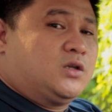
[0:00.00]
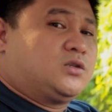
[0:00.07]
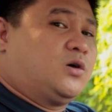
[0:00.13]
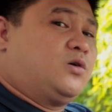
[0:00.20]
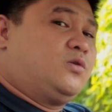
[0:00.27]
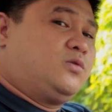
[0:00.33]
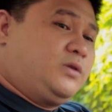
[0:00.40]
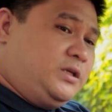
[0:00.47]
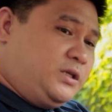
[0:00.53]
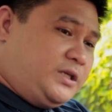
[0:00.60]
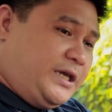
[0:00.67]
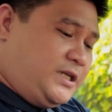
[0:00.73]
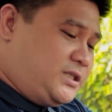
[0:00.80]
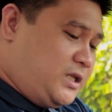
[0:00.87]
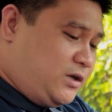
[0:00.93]
So in
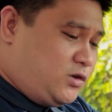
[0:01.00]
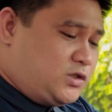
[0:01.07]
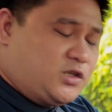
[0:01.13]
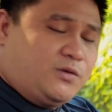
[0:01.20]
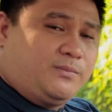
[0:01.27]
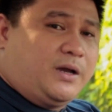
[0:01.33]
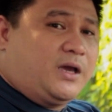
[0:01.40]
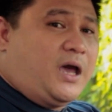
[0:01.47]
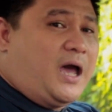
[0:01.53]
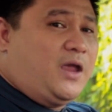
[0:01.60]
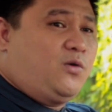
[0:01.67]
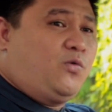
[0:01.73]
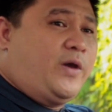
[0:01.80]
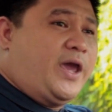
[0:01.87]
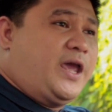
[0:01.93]
case na gusto yung mag
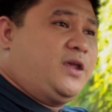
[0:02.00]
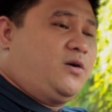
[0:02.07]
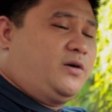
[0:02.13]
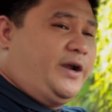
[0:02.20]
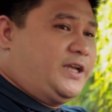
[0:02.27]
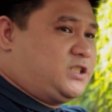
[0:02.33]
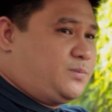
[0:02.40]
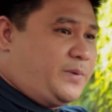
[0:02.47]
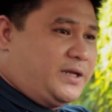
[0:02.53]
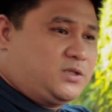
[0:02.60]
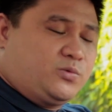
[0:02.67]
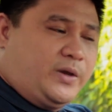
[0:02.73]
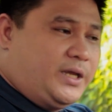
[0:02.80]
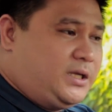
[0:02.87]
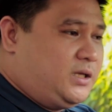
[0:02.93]
highway or
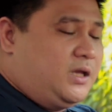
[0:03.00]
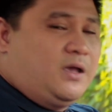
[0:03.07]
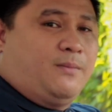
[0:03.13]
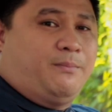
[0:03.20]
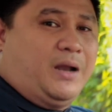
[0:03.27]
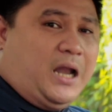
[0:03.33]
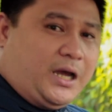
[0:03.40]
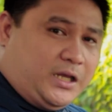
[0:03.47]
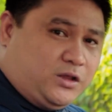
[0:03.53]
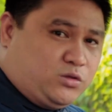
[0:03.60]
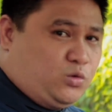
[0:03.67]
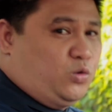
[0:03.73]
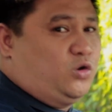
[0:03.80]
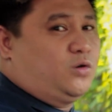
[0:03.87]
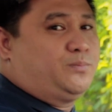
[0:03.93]
expressway, malaking
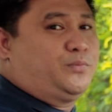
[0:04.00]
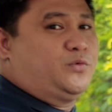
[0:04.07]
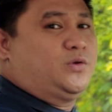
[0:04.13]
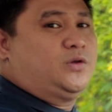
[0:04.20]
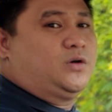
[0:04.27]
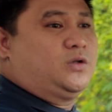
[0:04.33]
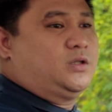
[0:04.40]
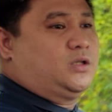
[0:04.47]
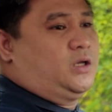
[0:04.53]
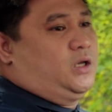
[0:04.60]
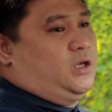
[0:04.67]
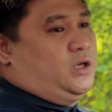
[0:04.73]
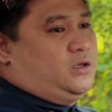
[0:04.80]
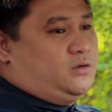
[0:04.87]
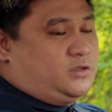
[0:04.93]
tulong po yon.
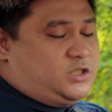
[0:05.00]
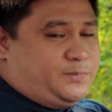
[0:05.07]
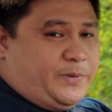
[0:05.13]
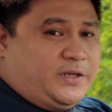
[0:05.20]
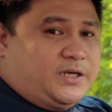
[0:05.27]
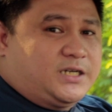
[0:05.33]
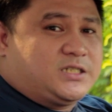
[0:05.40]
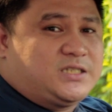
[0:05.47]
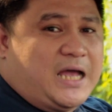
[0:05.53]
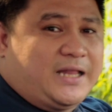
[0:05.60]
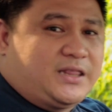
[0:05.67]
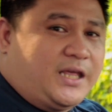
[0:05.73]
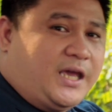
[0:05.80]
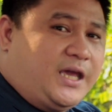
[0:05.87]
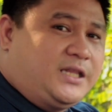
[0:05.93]
Yung speakers
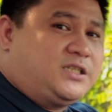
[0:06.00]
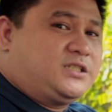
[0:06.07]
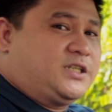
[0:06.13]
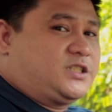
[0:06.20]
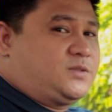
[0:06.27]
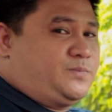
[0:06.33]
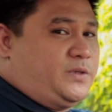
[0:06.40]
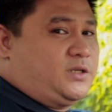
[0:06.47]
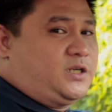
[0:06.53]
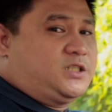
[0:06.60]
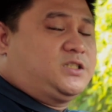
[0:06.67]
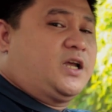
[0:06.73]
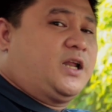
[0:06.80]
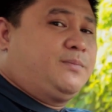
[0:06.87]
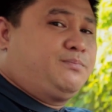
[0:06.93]
natin, 6 speakers
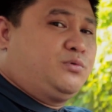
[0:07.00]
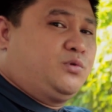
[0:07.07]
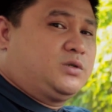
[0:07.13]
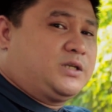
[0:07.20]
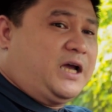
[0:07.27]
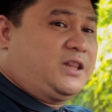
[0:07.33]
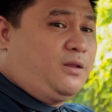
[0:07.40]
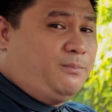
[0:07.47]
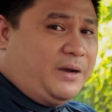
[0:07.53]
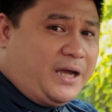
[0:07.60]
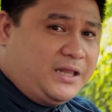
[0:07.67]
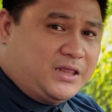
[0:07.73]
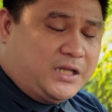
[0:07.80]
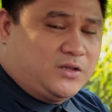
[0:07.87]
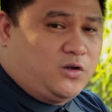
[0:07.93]
na rin po siya at ang
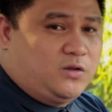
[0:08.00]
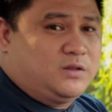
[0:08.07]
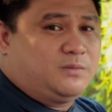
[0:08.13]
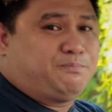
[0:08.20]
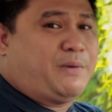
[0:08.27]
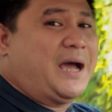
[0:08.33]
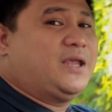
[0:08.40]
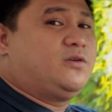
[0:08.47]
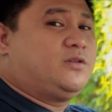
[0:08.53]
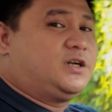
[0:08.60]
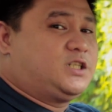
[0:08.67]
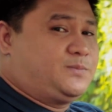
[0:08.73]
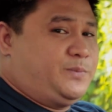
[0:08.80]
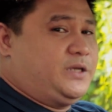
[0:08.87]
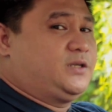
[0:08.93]
maganda doon, Pioneer
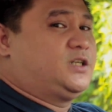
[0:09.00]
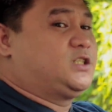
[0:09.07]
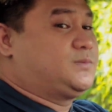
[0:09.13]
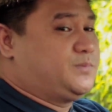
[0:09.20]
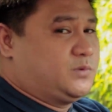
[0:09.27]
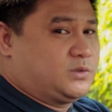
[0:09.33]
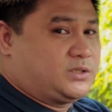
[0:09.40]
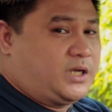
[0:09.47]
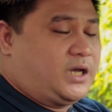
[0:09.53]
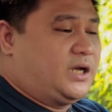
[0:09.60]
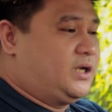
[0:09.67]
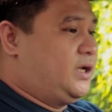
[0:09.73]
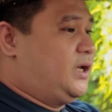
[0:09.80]
speakers po siya.